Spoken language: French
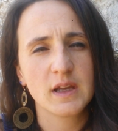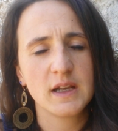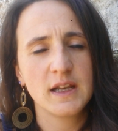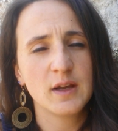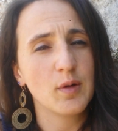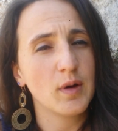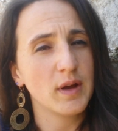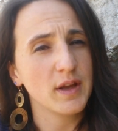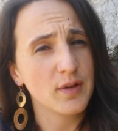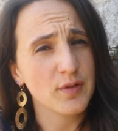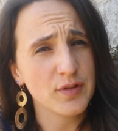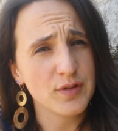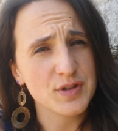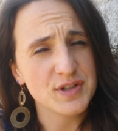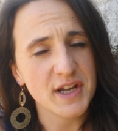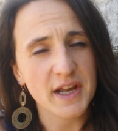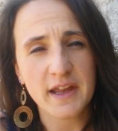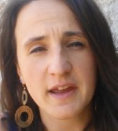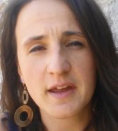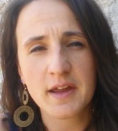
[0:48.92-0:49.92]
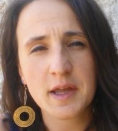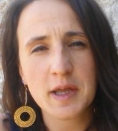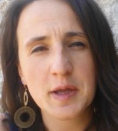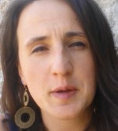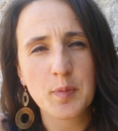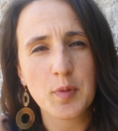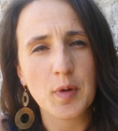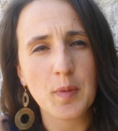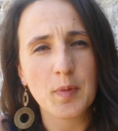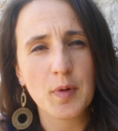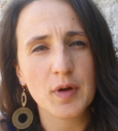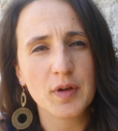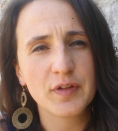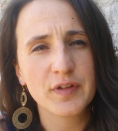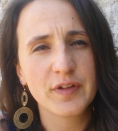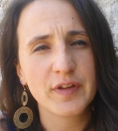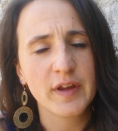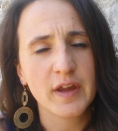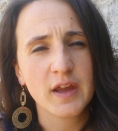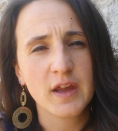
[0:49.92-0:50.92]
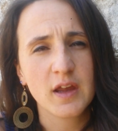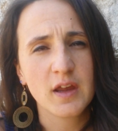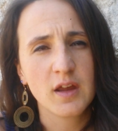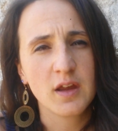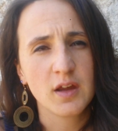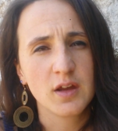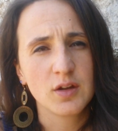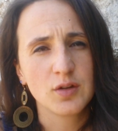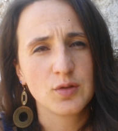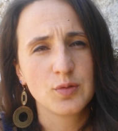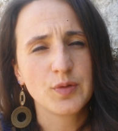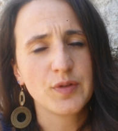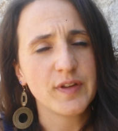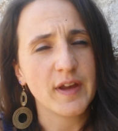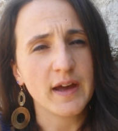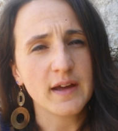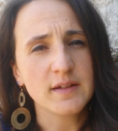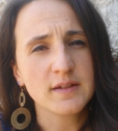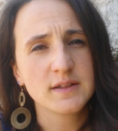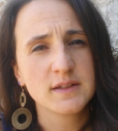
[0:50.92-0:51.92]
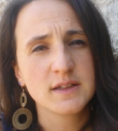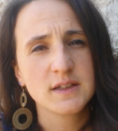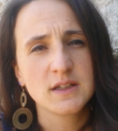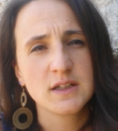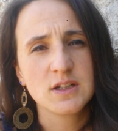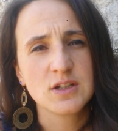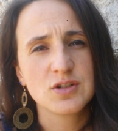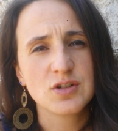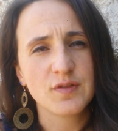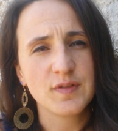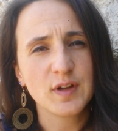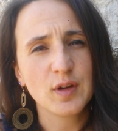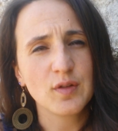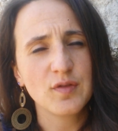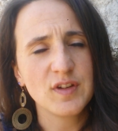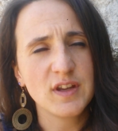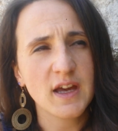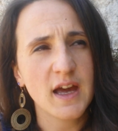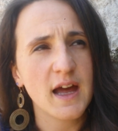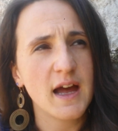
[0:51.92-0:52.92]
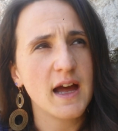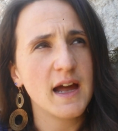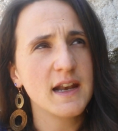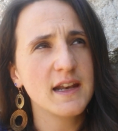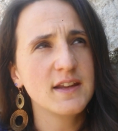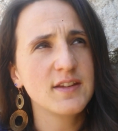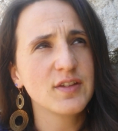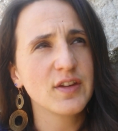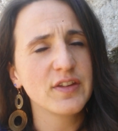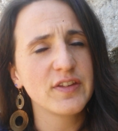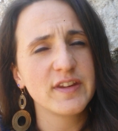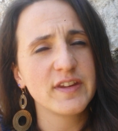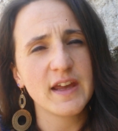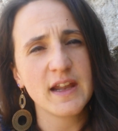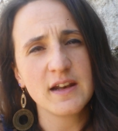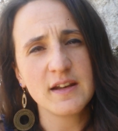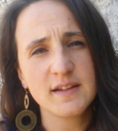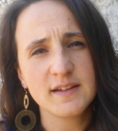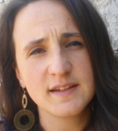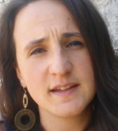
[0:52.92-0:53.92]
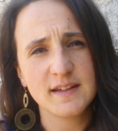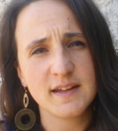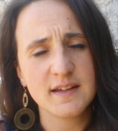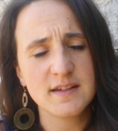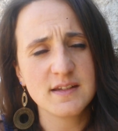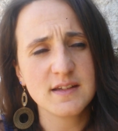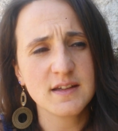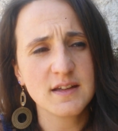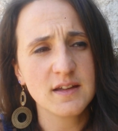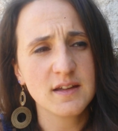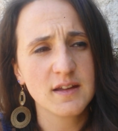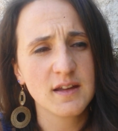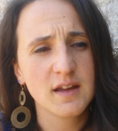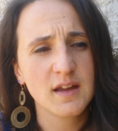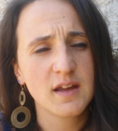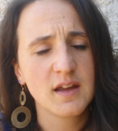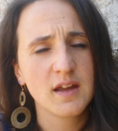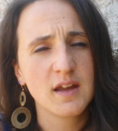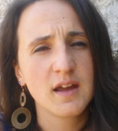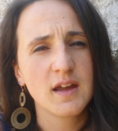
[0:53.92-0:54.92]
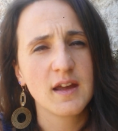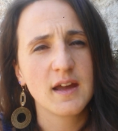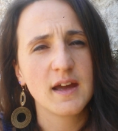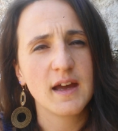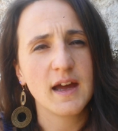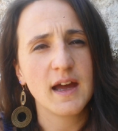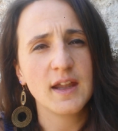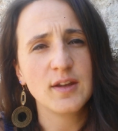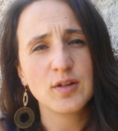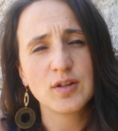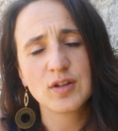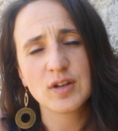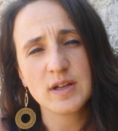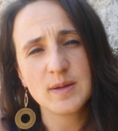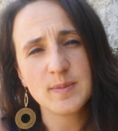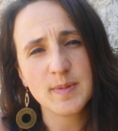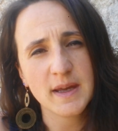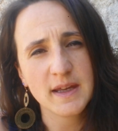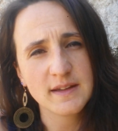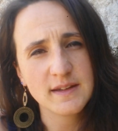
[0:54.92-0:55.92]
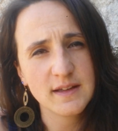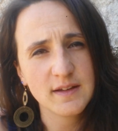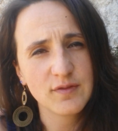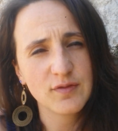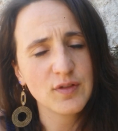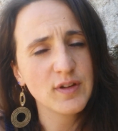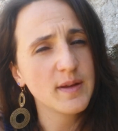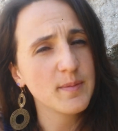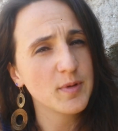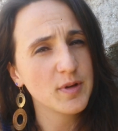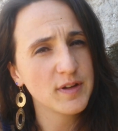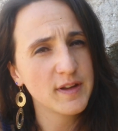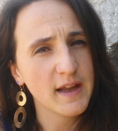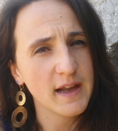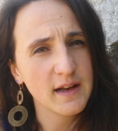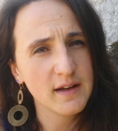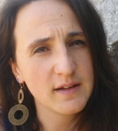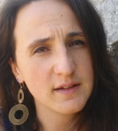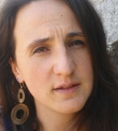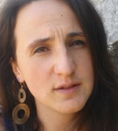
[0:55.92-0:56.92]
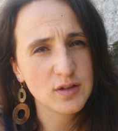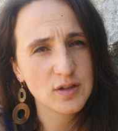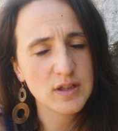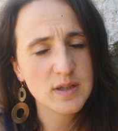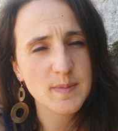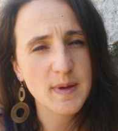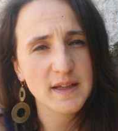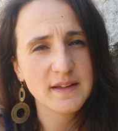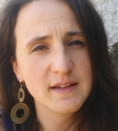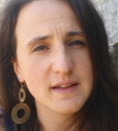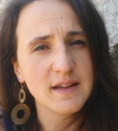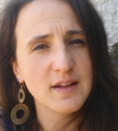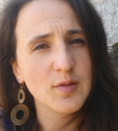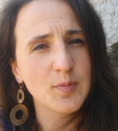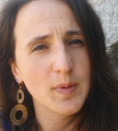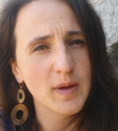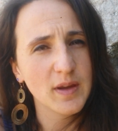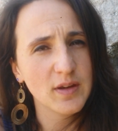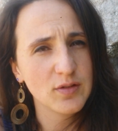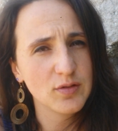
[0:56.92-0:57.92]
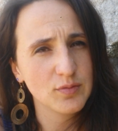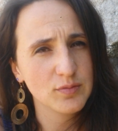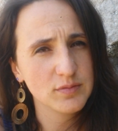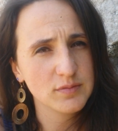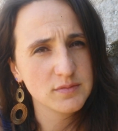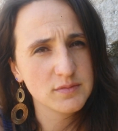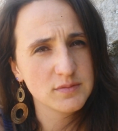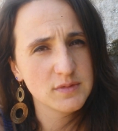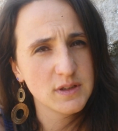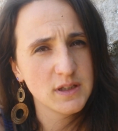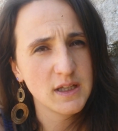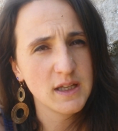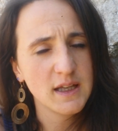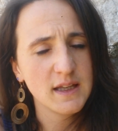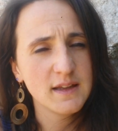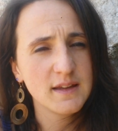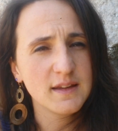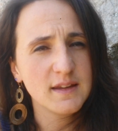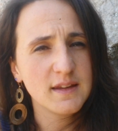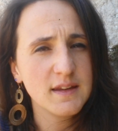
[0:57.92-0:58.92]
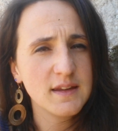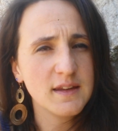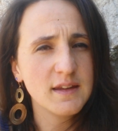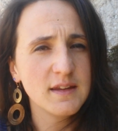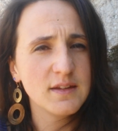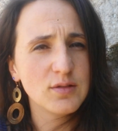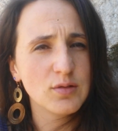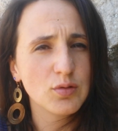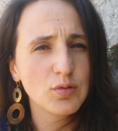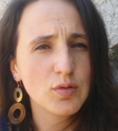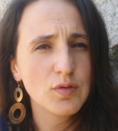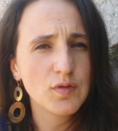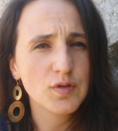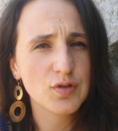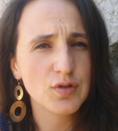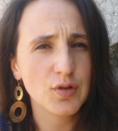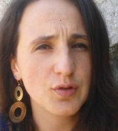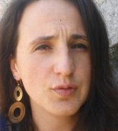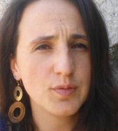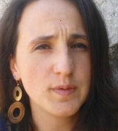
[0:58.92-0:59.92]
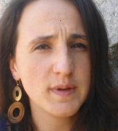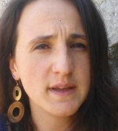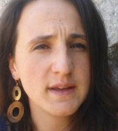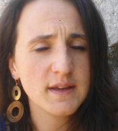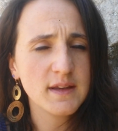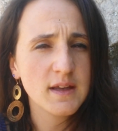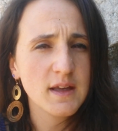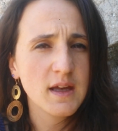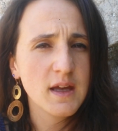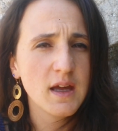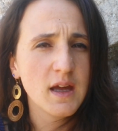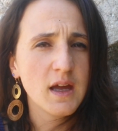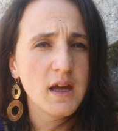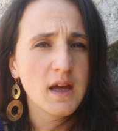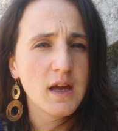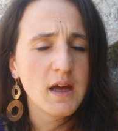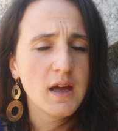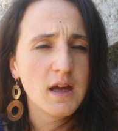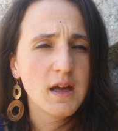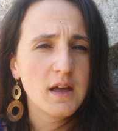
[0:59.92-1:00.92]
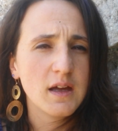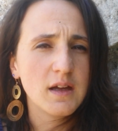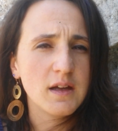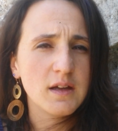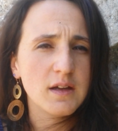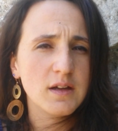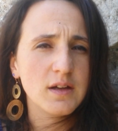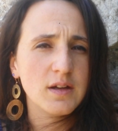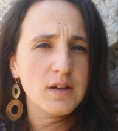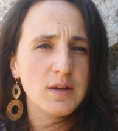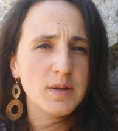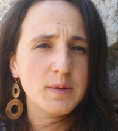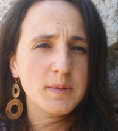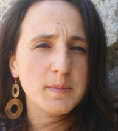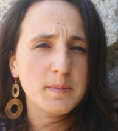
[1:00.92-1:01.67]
les croyances de chacun, peu importe tout ça. J'ai envie de revenir à l'essentiel, c'est-à-dire à notre liberté fondamentale, notre liberté d'expression qui se trouve aujourd'hui euh,